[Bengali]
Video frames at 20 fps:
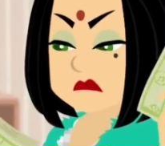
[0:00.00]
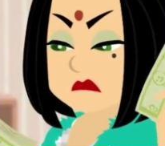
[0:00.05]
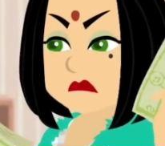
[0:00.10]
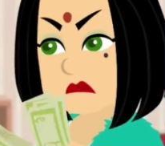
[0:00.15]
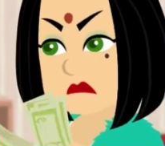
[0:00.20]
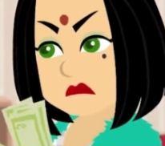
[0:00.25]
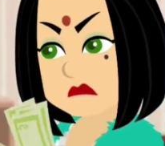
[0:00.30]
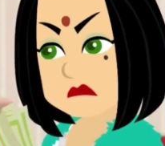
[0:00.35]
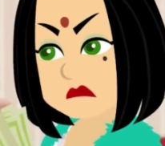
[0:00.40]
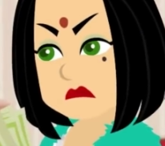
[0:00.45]

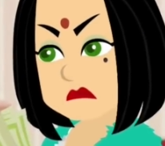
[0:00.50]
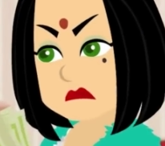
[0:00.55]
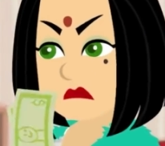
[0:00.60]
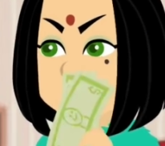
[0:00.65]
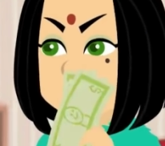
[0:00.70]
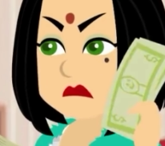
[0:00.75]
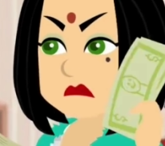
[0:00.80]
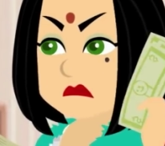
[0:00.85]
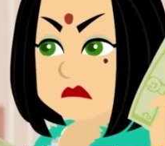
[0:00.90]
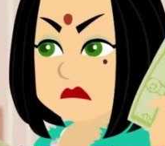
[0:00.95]
লোভও
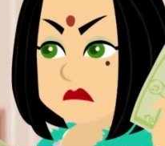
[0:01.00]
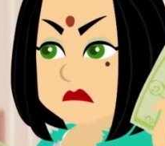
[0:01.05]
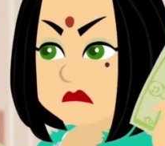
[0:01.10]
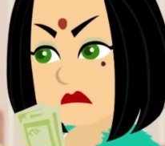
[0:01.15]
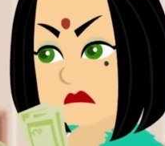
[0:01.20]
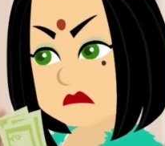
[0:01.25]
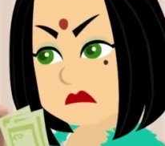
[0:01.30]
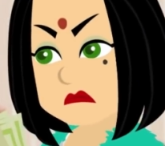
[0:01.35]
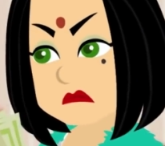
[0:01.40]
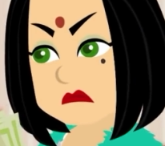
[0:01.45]
ছাড়ত না
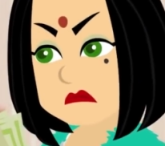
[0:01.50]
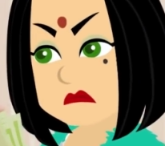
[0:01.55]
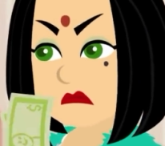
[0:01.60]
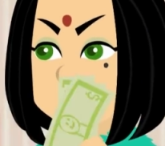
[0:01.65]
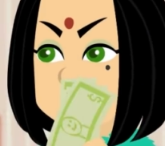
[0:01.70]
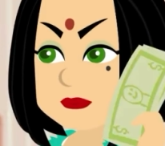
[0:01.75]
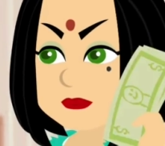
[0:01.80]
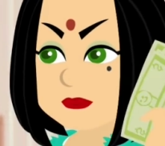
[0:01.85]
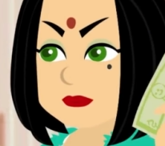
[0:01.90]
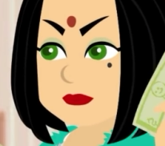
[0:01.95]

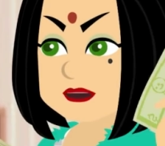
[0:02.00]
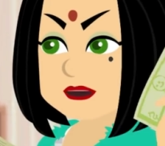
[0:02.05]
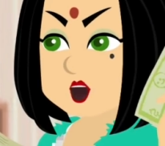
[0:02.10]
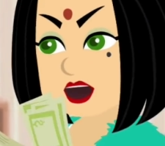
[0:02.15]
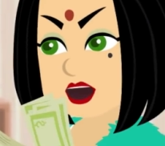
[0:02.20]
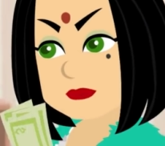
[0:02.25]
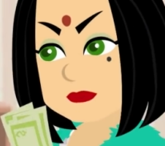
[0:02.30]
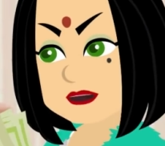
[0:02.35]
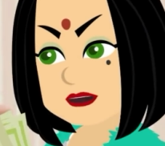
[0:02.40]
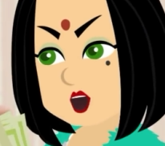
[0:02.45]

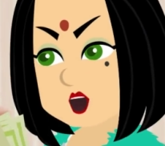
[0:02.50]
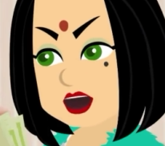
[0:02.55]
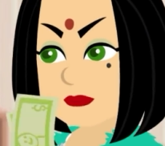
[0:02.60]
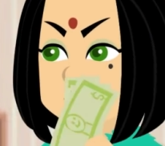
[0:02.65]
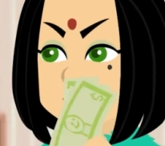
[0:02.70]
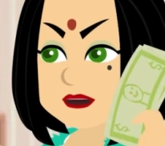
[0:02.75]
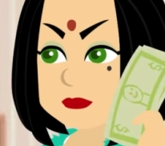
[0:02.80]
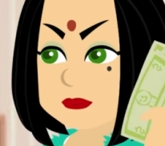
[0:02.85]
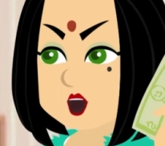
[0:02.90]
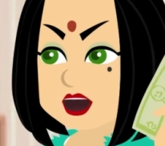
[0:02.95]
কিরে কালান
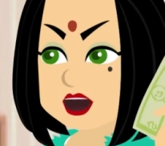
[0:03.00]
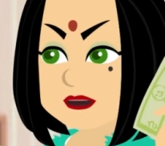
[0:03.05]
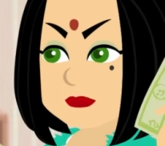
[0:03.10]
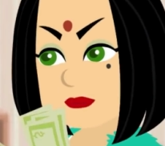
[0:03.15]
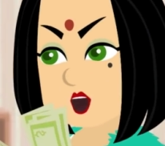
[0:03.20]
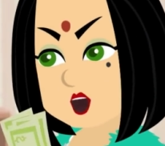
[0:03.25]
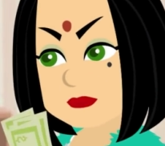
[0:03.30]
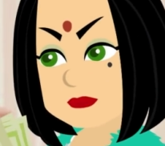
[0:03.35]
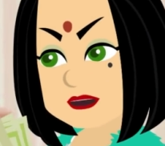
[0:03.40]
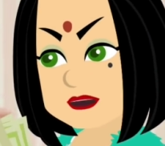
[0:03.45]

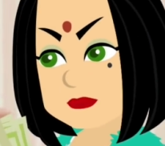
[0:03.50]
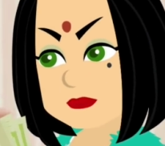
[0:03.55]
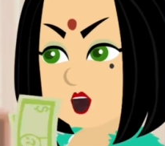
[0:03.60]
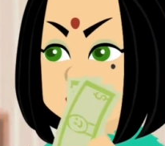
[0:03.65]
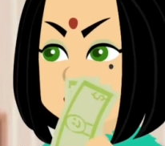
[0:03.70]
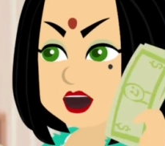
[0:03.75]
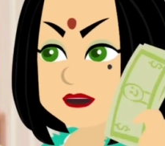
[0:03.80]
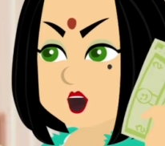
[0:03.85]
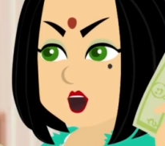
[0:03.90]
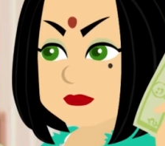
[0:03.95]
আমার টাকা
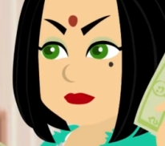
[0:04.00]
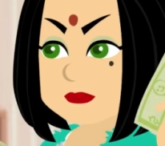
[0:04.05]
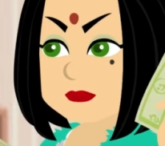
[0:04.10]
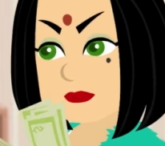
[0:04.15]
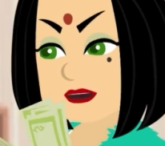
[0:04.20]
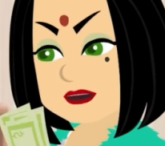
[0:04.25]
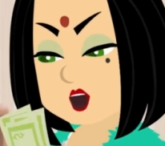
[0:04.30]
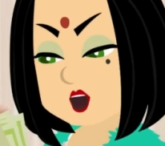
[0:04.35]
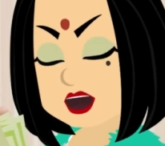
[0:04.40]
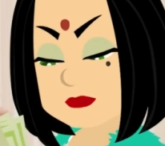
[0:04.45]
কি
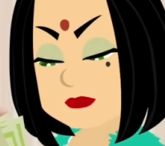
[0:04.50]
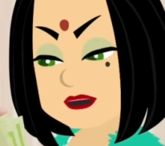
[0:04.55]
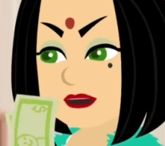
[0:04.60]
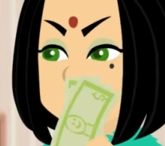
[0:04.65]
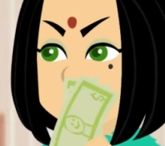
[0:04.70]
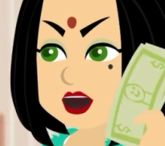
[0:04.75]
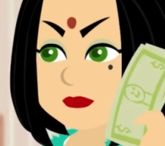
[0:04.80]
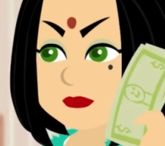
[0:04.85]
করেছিস